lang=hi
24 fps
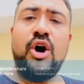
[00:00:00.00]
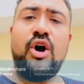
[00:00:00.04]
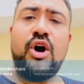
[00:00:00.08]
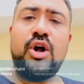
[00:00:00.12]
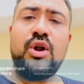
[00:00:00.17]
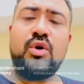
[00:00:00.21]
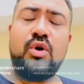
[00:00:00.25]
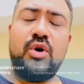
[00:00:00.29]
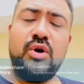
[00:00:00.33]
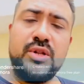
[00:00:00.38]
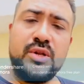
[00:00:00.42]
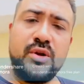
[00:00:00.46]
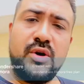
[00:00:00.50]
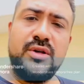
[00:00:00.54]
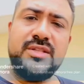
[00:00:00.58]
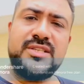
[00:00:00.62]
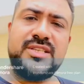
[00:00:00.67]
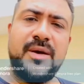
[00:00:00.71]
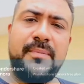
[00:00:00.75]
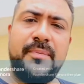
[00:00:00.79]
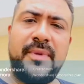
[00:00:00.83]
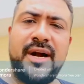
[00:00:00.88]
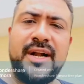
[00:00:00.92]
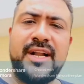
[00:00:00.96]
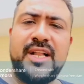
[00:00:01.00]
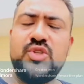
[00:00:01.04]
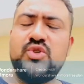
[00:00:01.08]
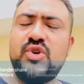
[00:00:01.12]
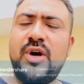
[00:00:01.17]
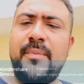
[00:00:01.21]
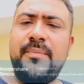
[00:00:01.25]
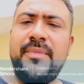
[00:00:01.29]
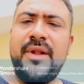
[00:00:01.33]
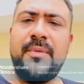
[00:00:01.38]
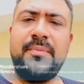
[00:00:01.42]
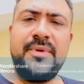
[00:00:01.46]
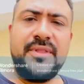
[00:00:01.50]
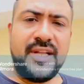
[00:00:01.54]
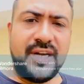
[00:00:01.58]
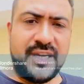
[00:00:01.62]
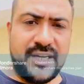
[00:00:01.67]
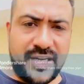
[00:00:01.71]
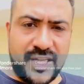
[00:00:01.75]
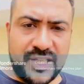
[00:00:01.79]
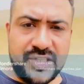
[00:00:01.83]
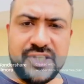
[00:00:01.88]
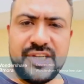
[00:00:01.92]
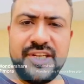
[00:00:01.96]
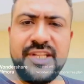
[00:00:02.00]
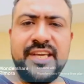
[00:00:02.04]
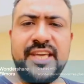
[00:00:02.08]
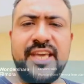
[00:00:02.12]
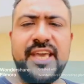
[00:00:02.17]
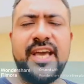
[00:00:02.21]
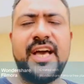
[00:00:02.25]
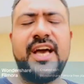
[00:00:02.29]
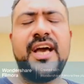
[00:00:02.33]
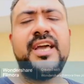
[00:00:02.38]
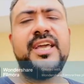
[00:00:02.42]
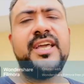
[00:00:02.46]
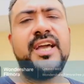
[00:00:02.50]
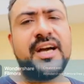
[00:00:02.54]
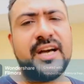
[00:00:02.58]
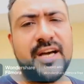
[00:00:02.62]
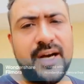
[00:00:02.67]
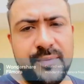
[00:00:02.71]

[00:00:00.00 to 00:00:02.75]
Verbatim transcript: और कौन कौन सा पार्ट है जो आपने अभी तक टच नहीं किया है या